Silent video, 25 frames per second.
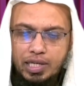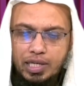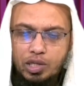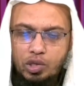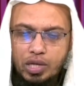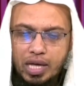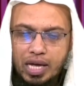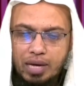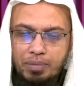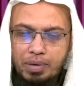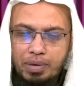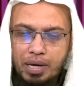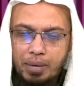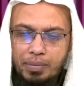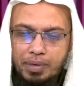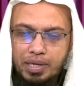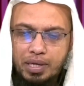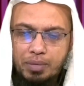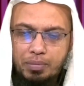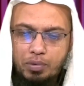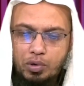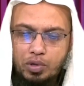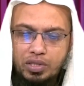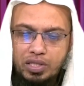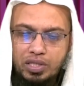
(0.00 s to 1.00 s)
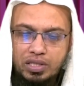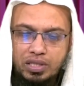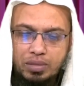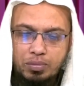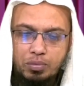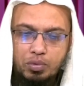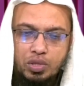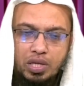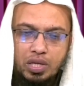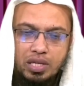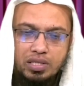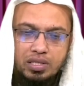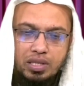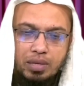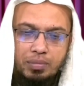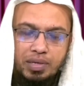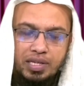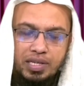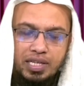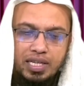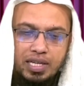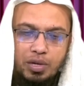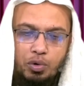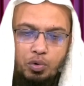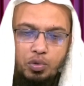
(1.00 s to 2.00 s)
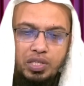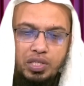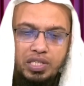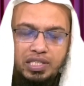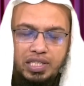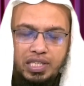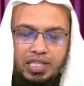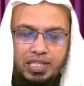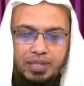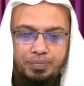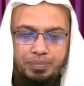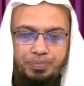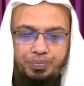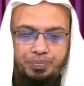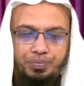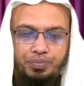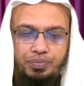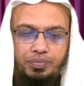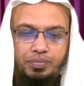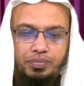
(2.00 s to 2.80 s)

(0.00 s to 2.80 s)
কিন্তু এক ভাই আমাকে বলেছেন যে মুসা আলাহিসাম নাকি ইহুদি ছিলেন